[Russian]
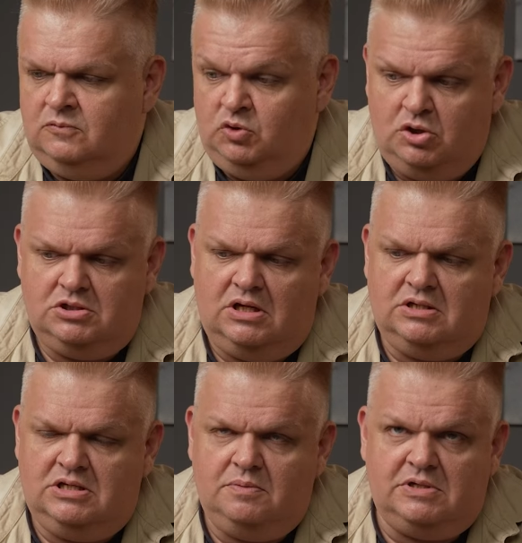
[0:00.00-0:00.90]
Ну, то есть, да,
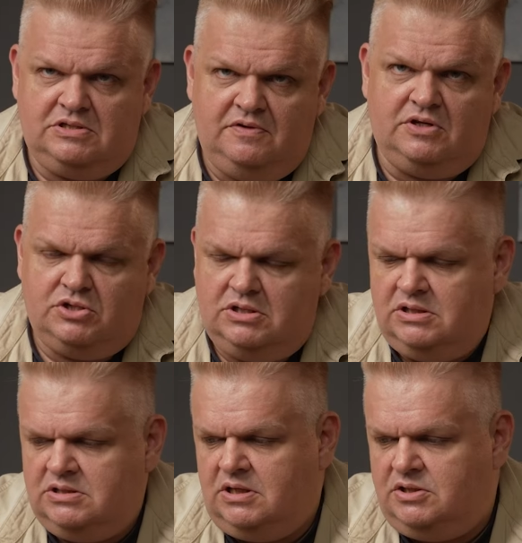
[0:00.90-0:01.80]
тема свежая
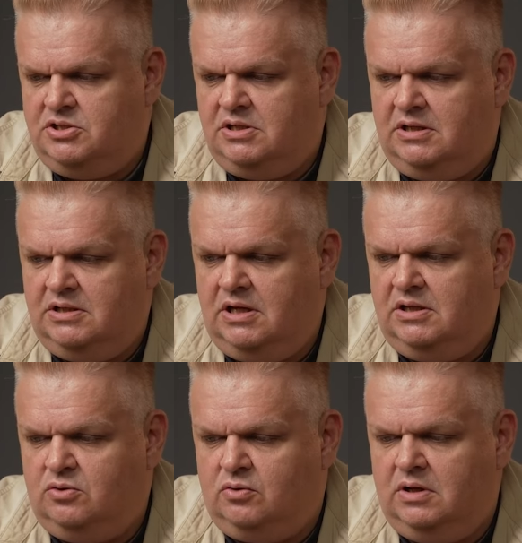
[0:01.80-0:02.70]
достаточно, и та, и
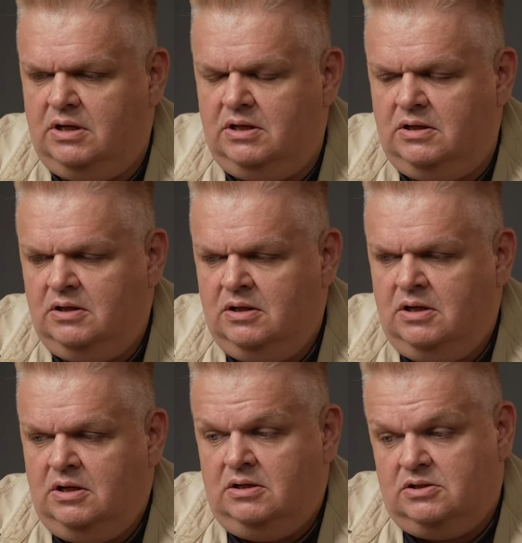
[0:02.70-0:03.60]
другая.
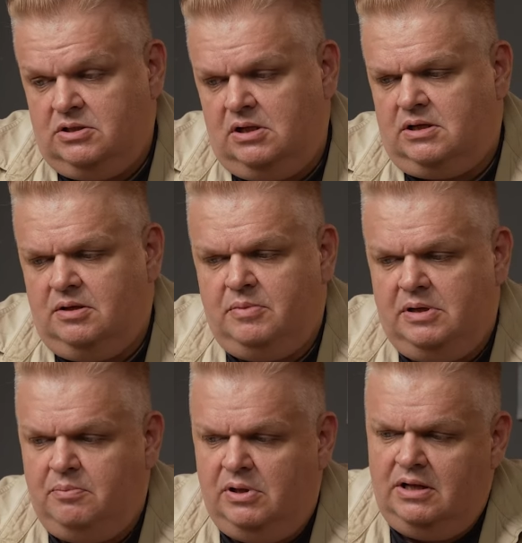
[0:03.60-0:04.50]
Жалко,
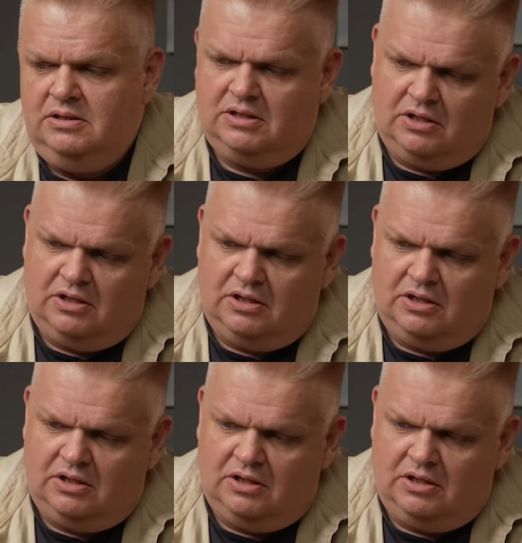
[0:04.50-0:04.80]
Эмили Блант,